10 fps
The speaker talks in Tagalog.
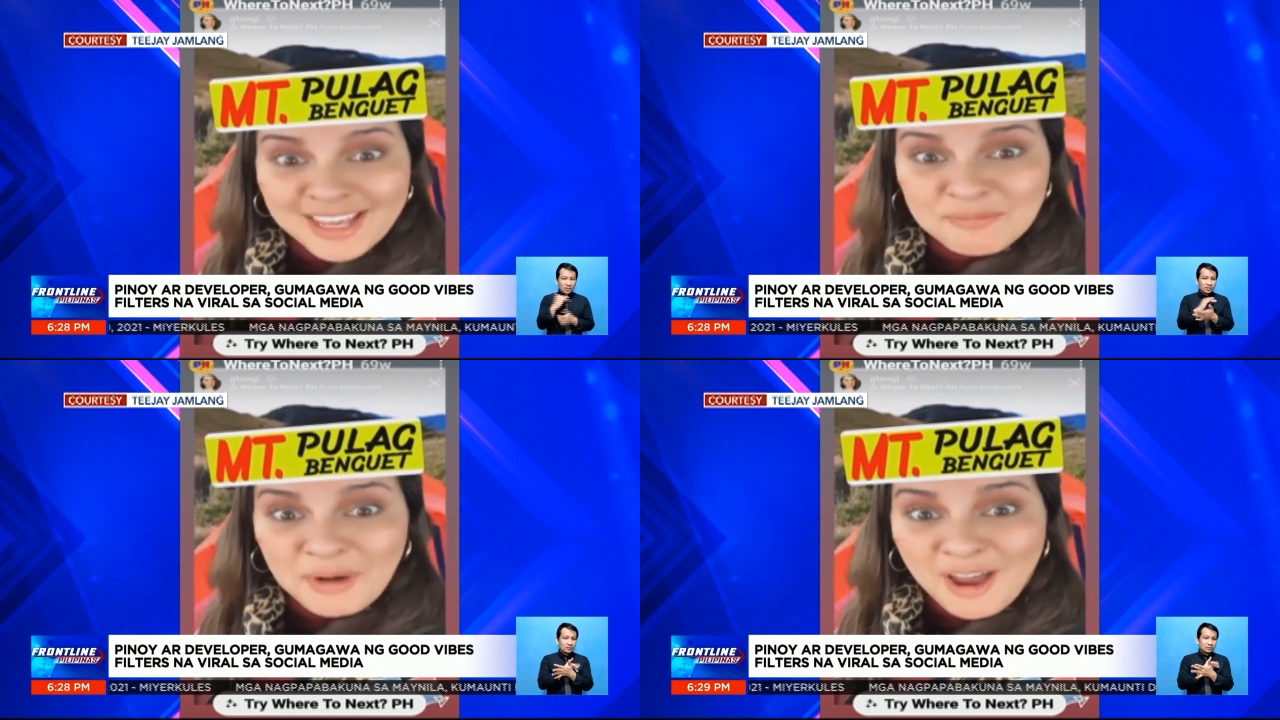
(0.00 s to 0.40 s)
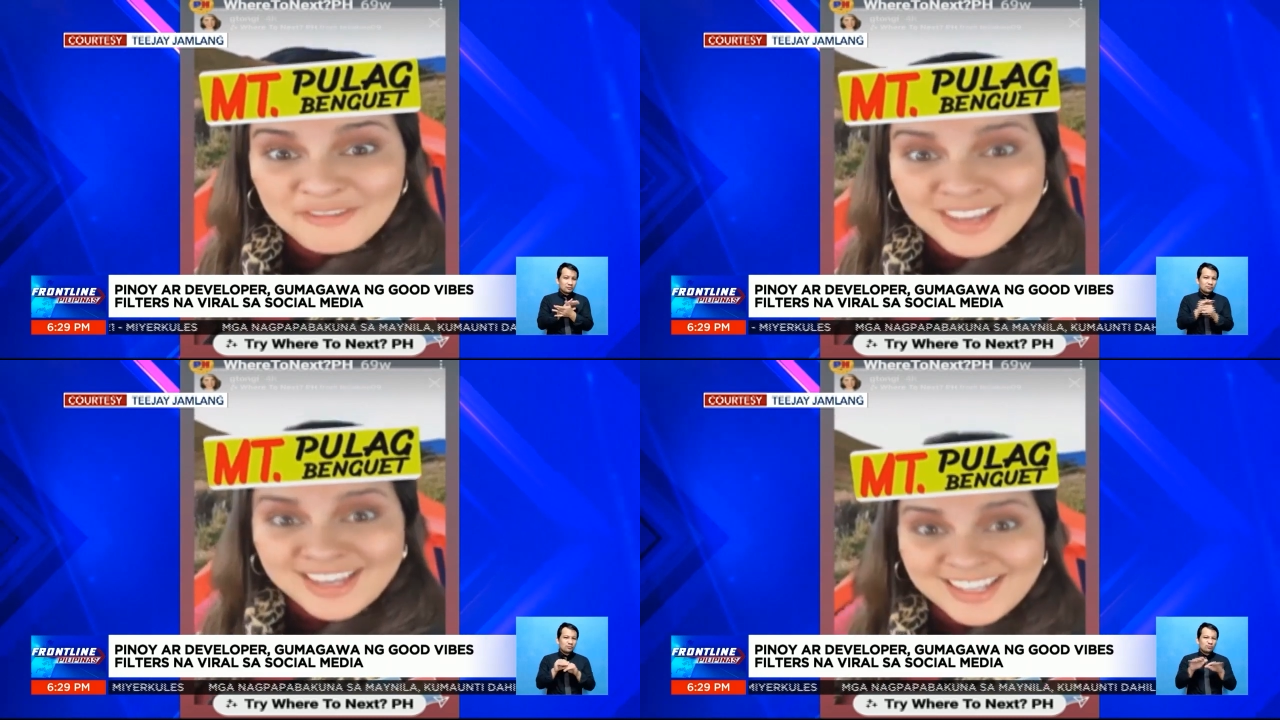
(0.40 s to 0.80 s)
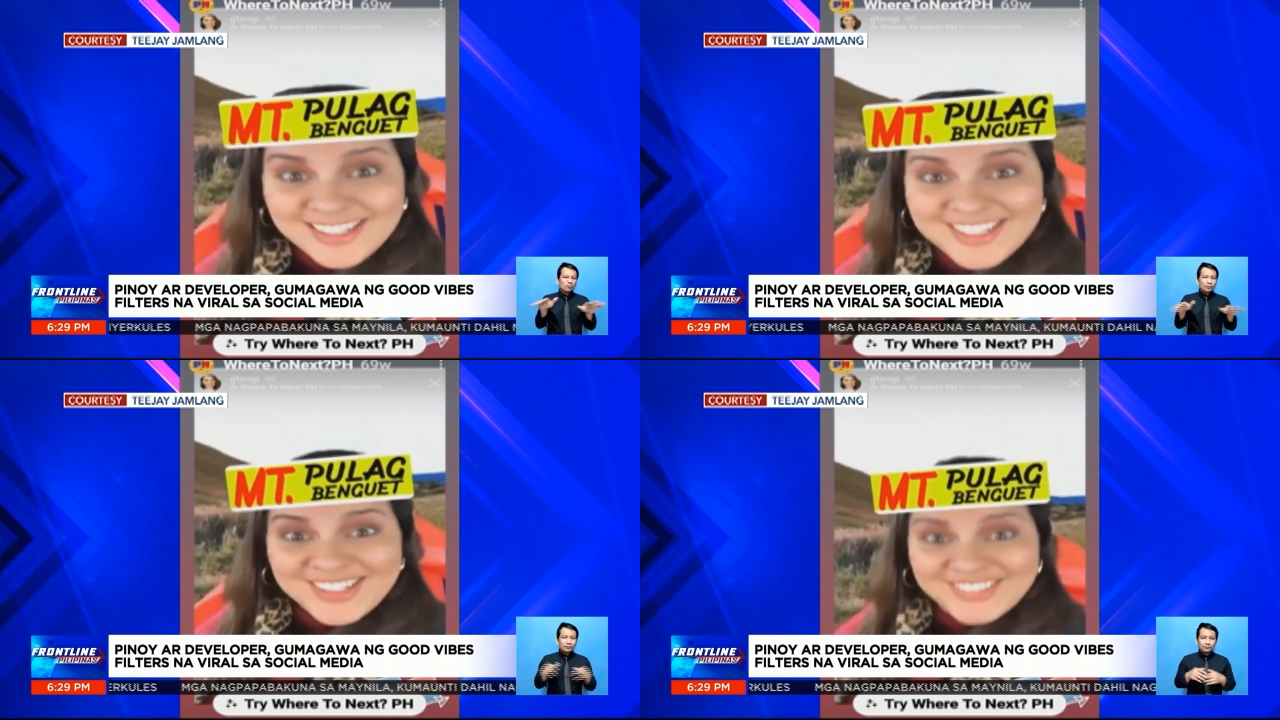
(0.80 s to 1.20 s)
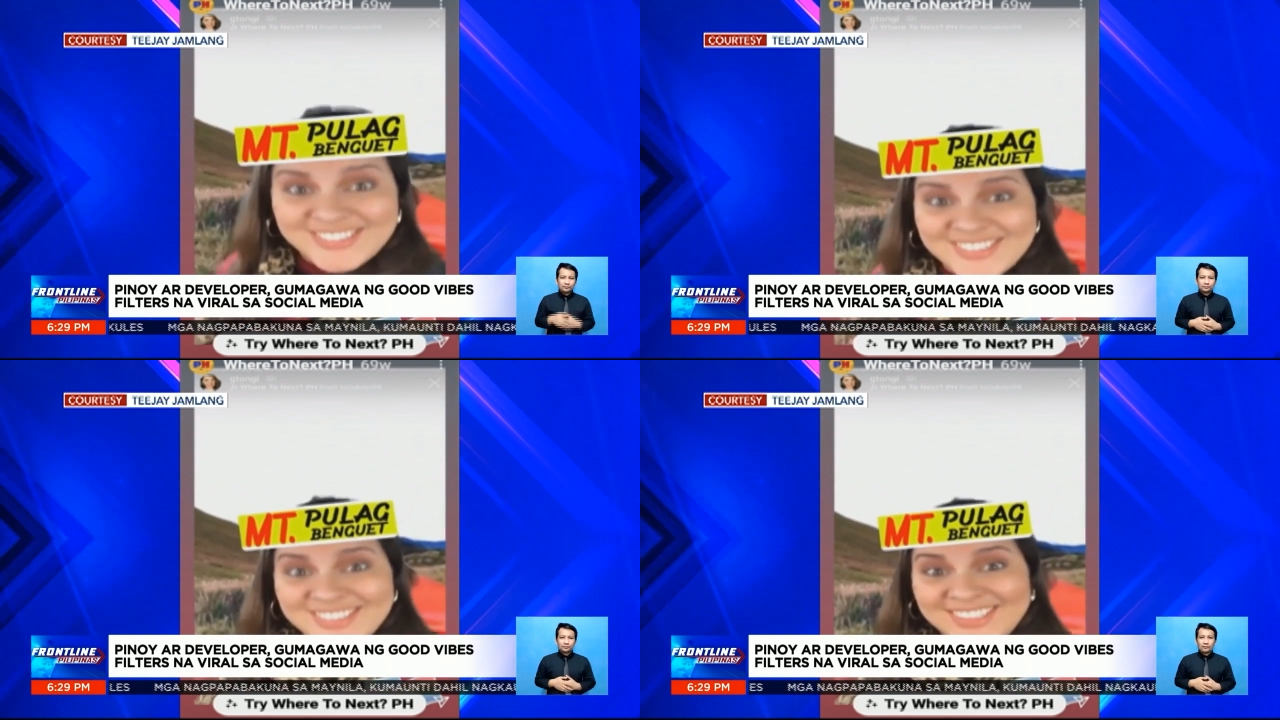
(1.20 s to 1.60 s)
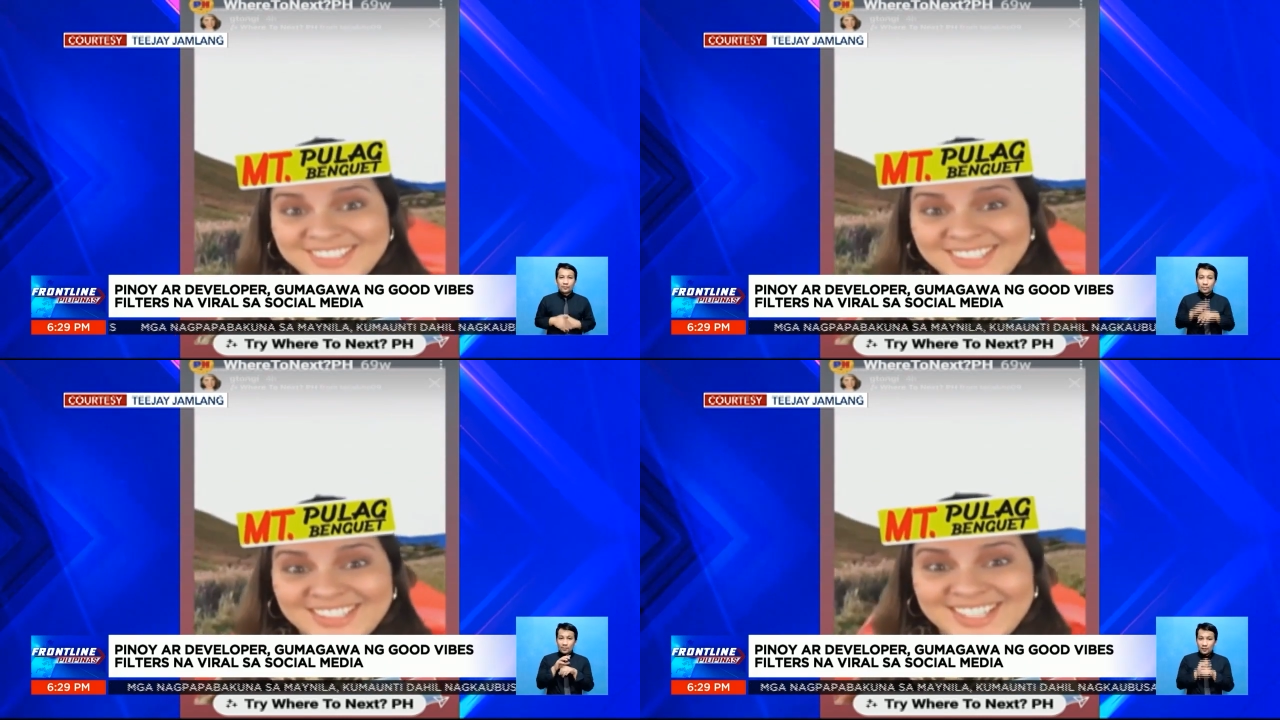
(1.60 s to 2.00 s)
Yung hobby ko, hindi ko akalain
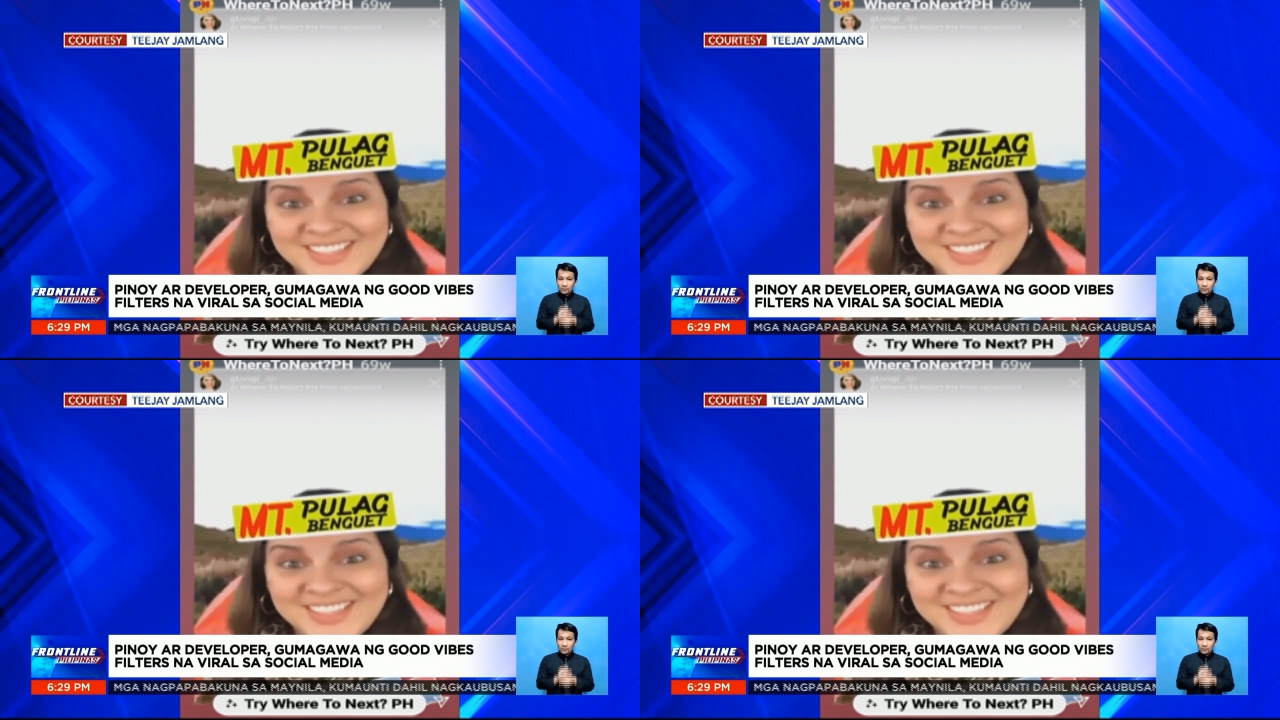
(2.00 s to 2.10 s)
na